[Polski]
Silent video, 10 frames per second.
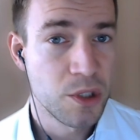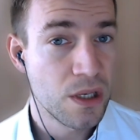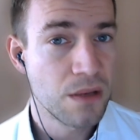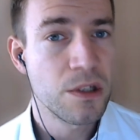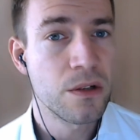
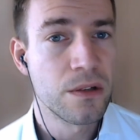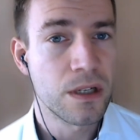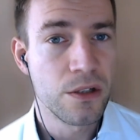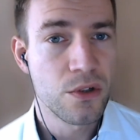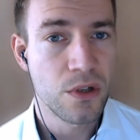przynajmniej
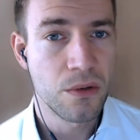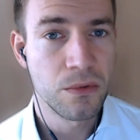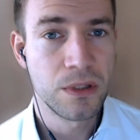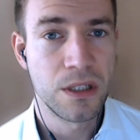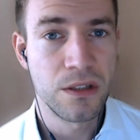
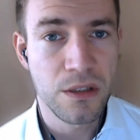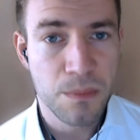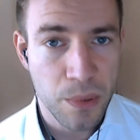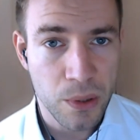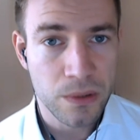ograniczą ten
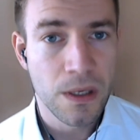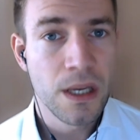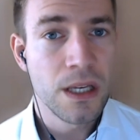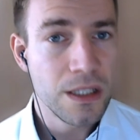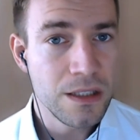import
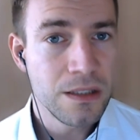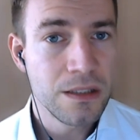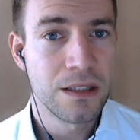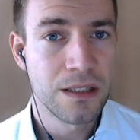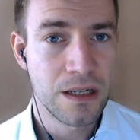i
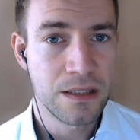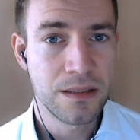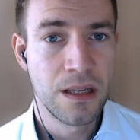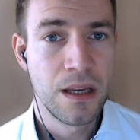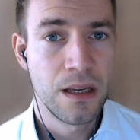ten gaz,